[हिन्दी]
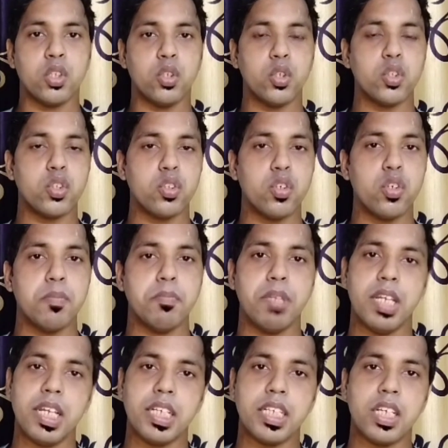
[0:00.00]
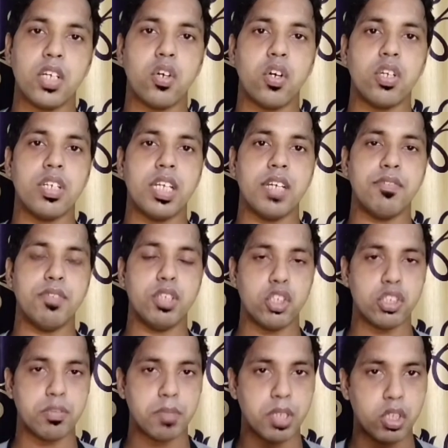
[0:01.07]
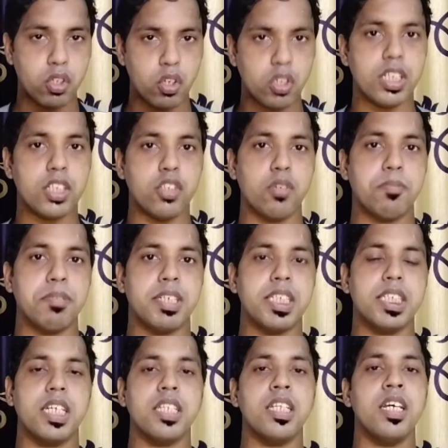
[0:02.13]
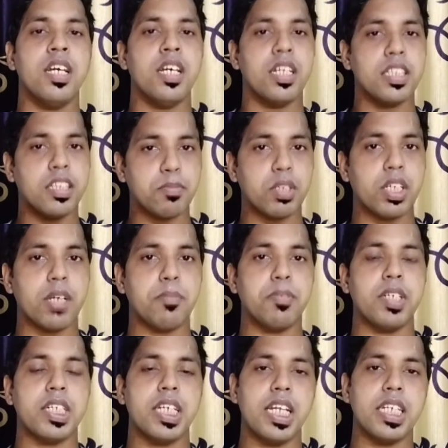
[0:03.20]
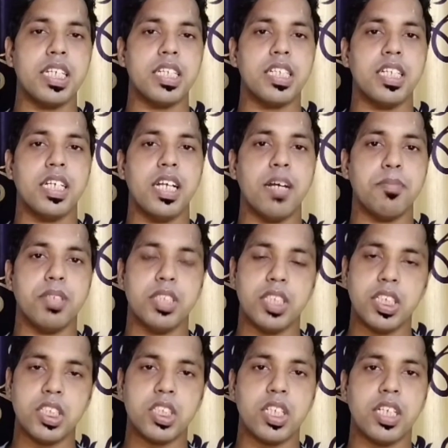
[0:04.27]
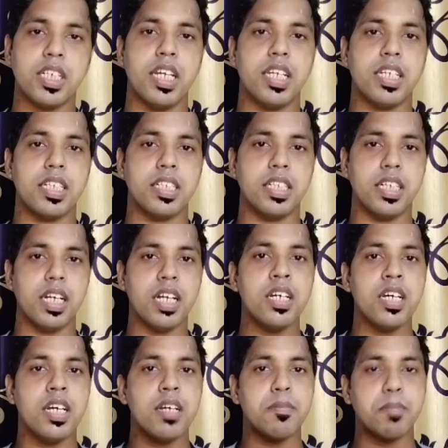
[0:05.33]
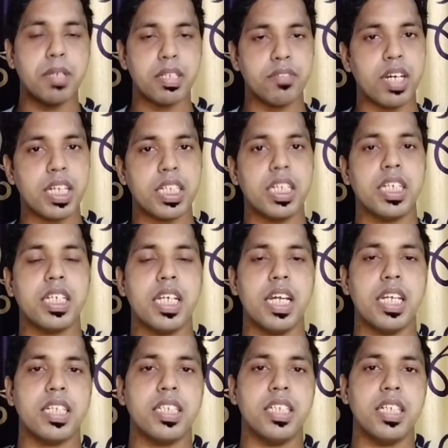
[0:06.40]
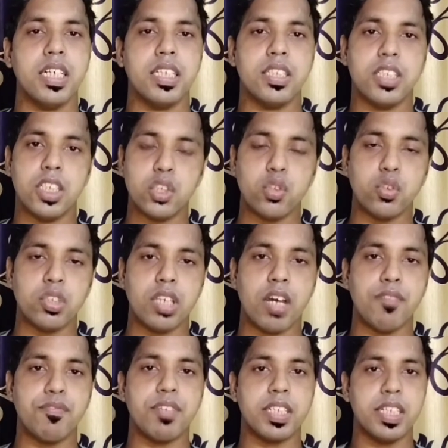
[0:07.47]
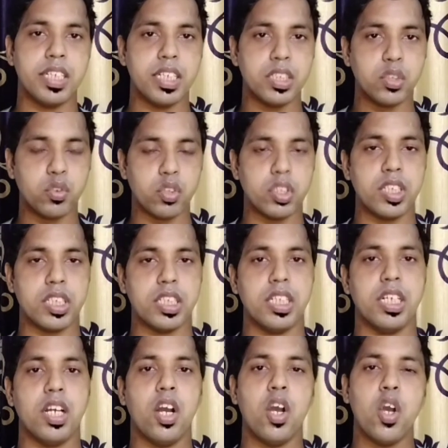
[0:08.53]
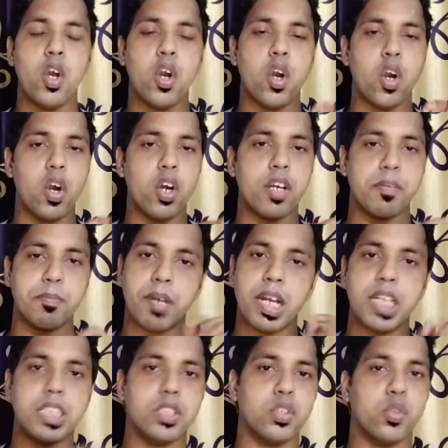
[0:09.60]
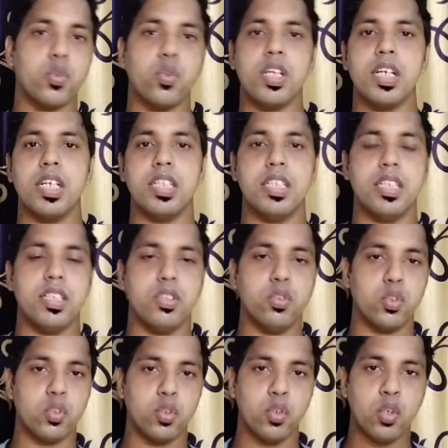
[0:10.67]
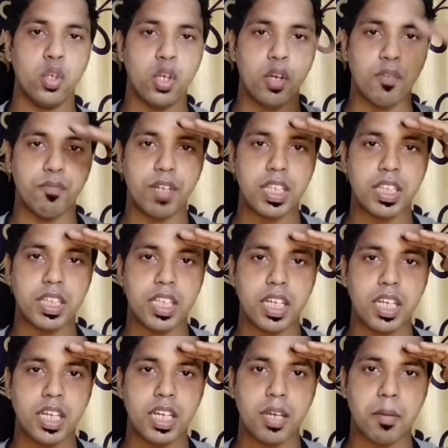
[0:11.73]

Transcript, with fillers: दोस्तों मिलेंगे एक और नए वीडियोस में एक और नए टॉपिक के साथ तब तक अपना ख्याल रखिएगा अपने देश का ख्याल रखिएगा परिवार का ख्याल रखिएगा देश को साफ रखिएगा स्वच्छ रखिएगा और प्लांट ज़रूर लगाइएगा दोस्तों वंदे